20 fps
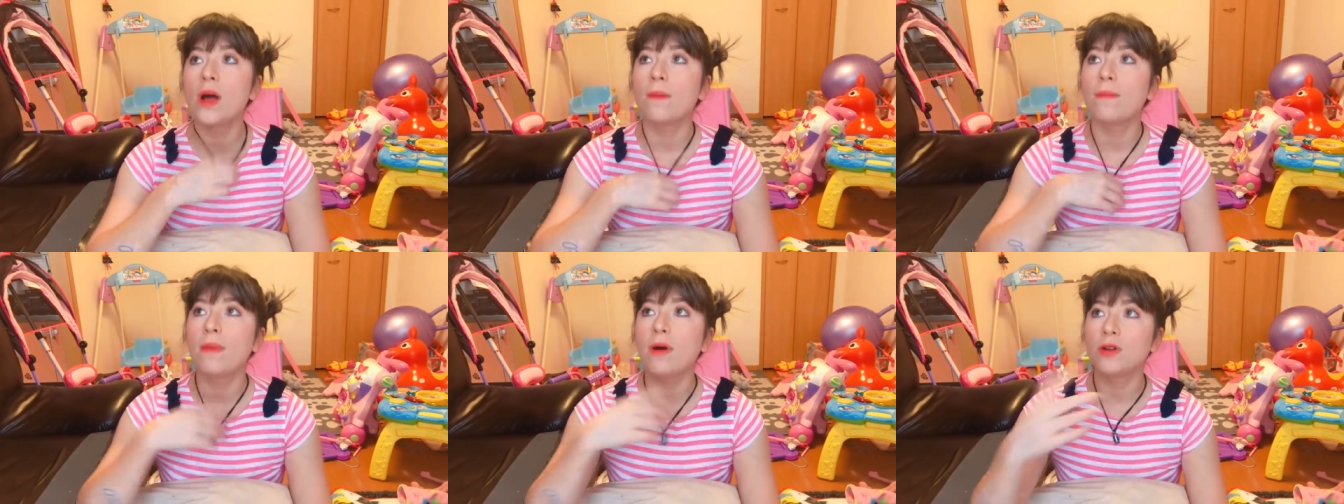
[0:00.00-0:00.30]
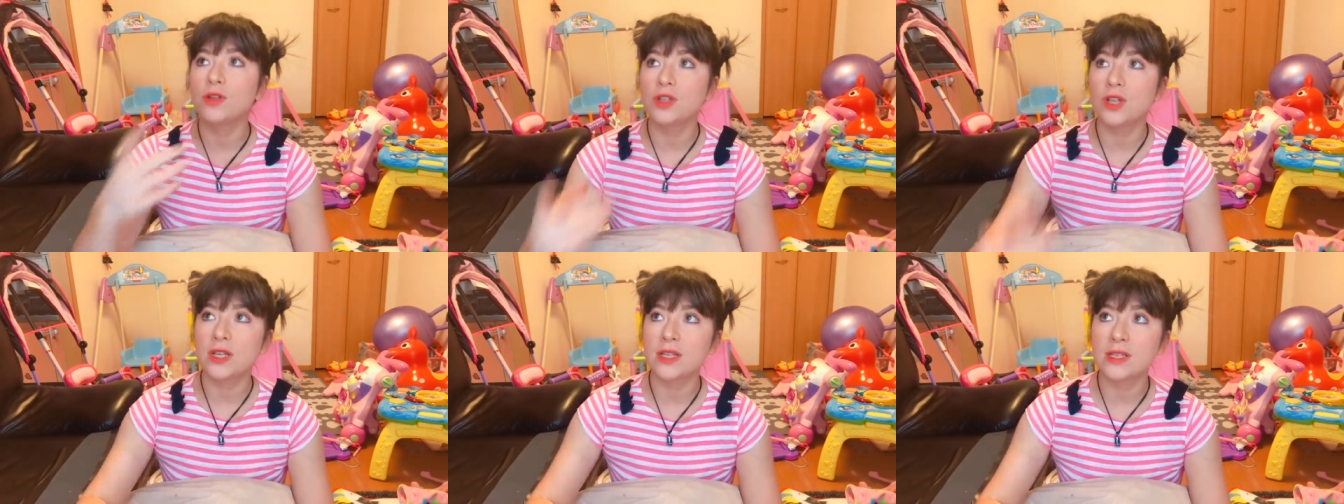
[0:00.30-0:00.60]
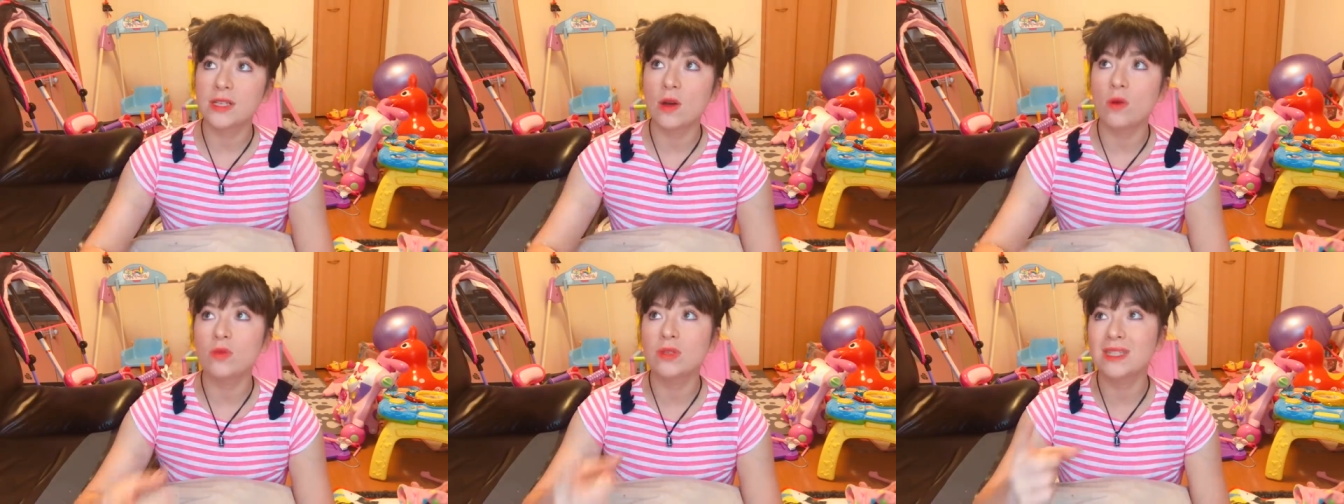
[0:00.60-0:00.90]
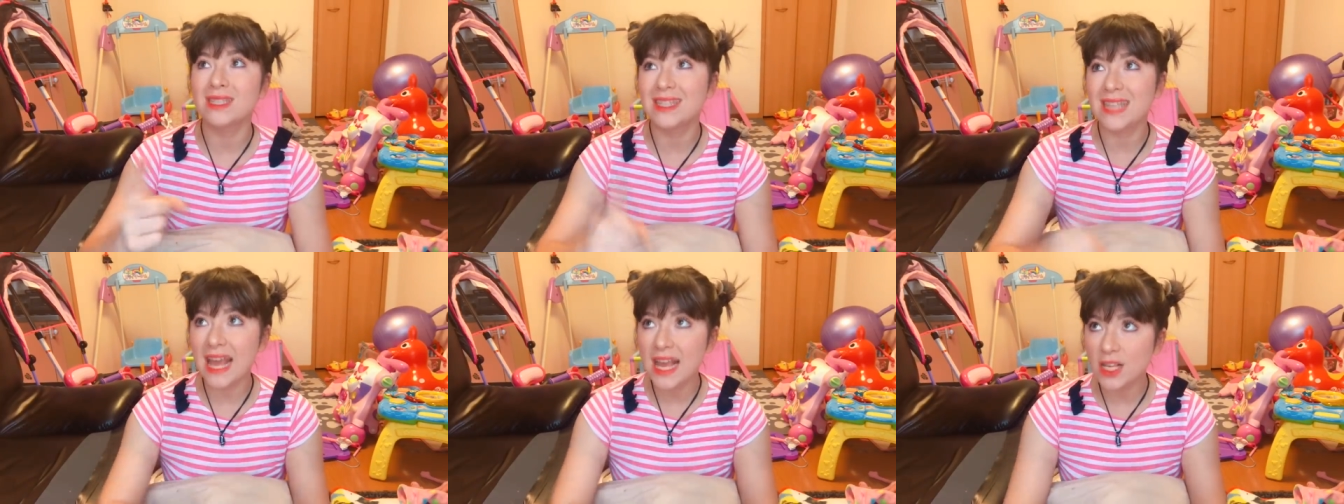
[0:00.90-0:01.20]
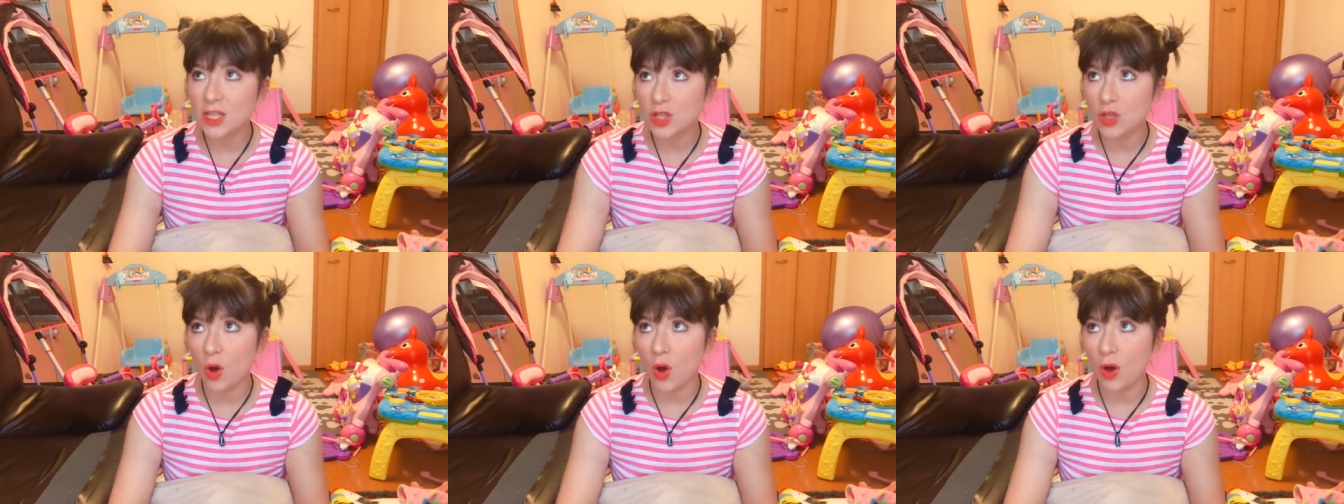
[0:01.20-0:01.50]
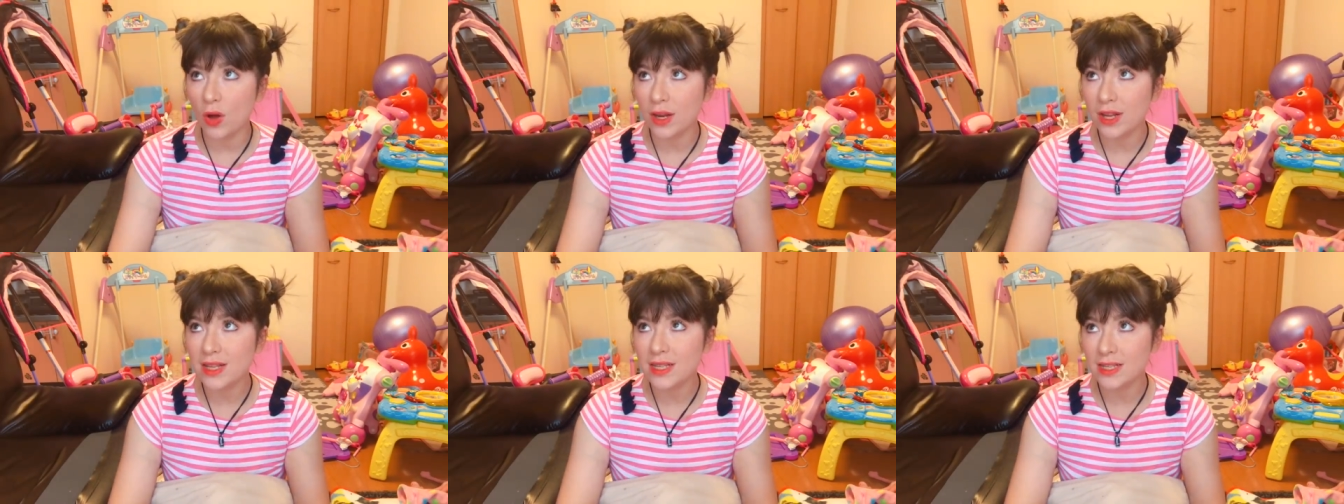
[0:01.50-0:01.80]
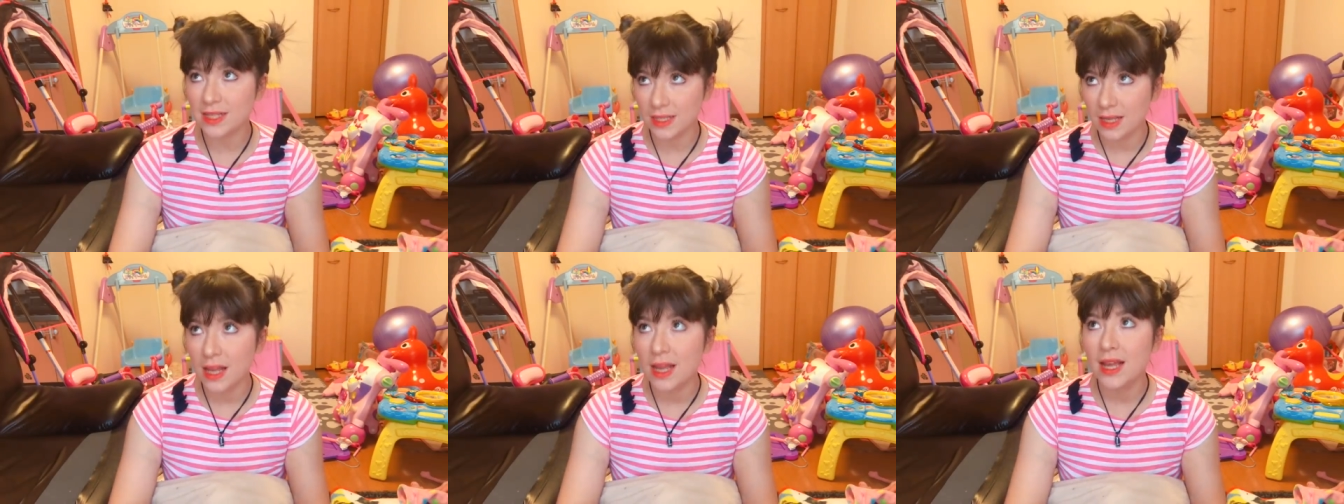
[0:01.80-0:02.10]
baldeação 6
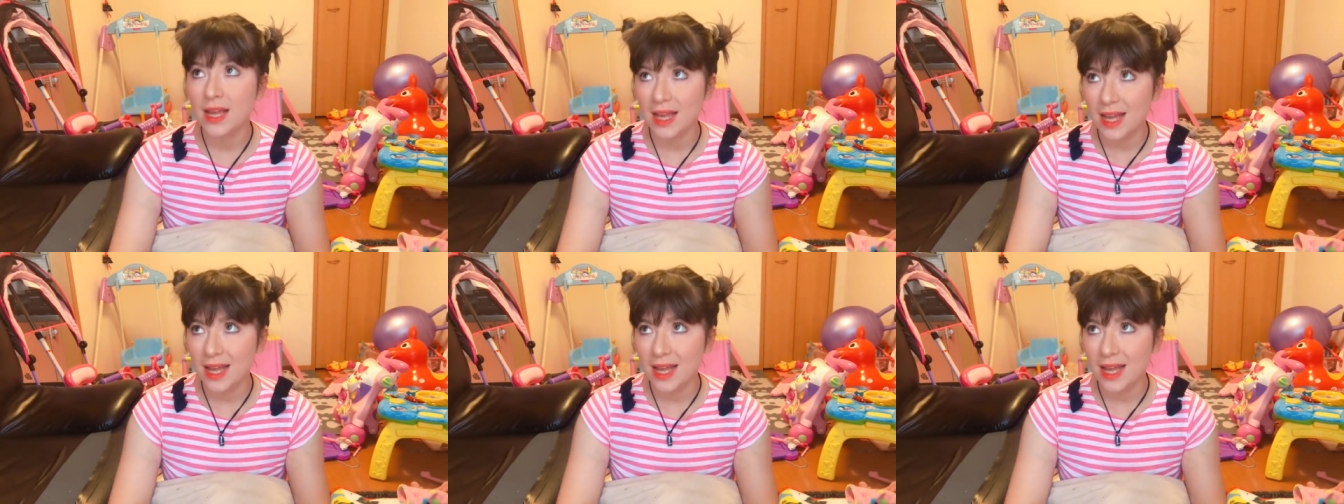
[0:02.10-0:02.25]
horas,